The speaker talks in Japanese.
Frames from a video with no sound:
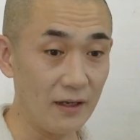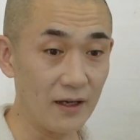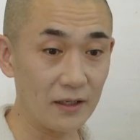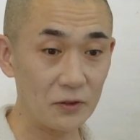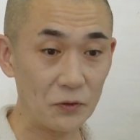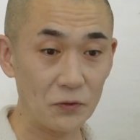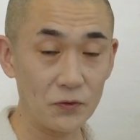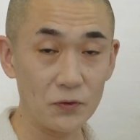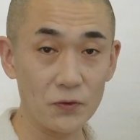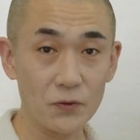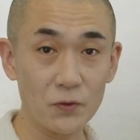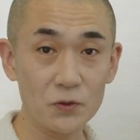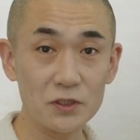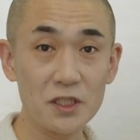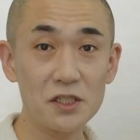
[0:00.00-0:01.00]

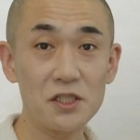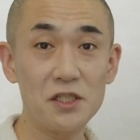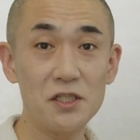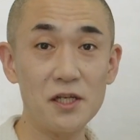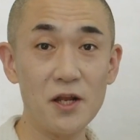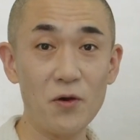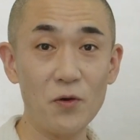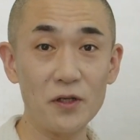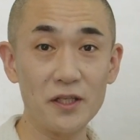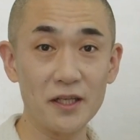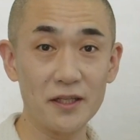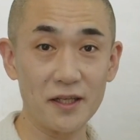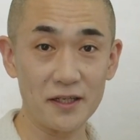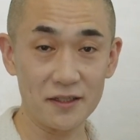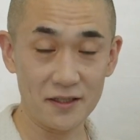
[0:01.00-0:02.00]
お差し入れをい
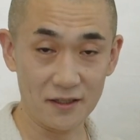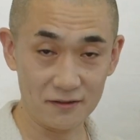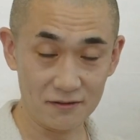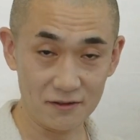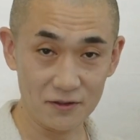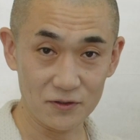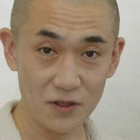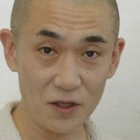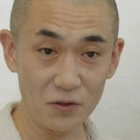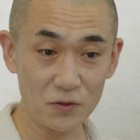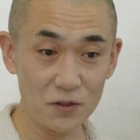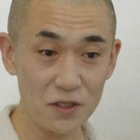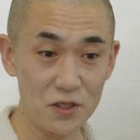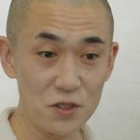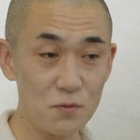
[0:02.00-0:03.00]
ただいたってい
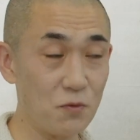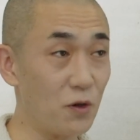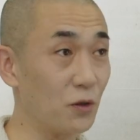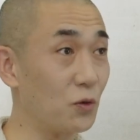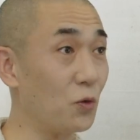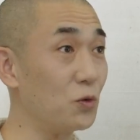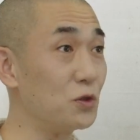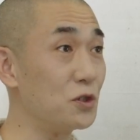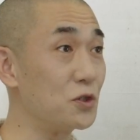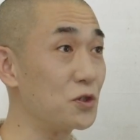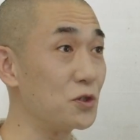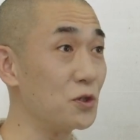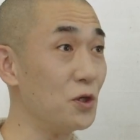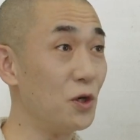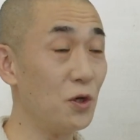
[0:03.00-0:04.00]
ういつもは当
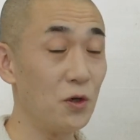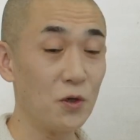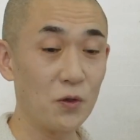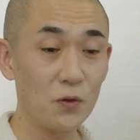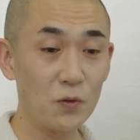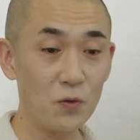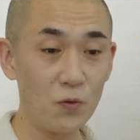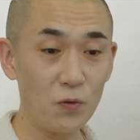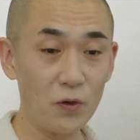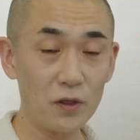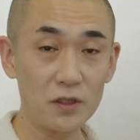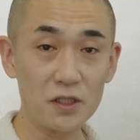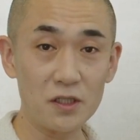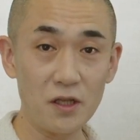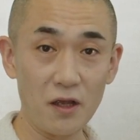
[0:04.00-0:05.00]
日こ
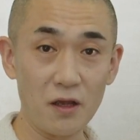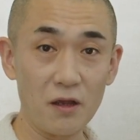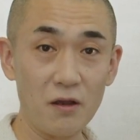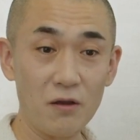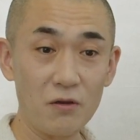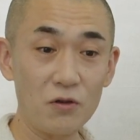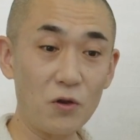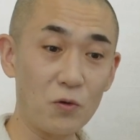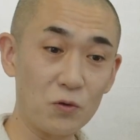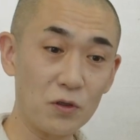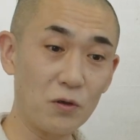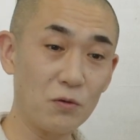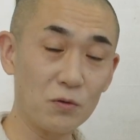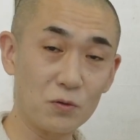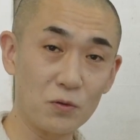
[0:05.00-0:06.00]
こへ来ていや
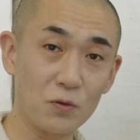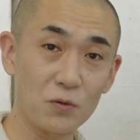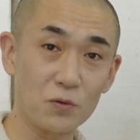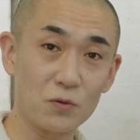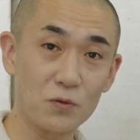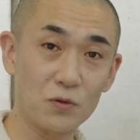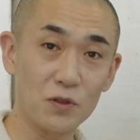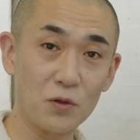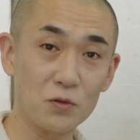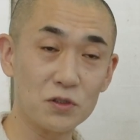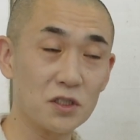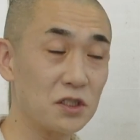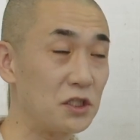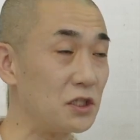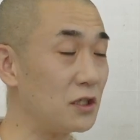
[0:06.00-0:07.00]
こんなことこんな
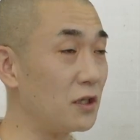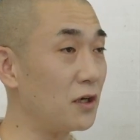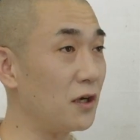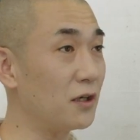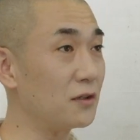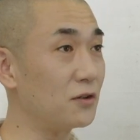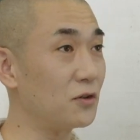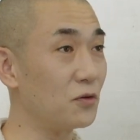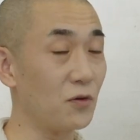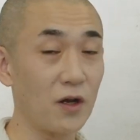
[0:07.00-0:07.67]
お差し入れがって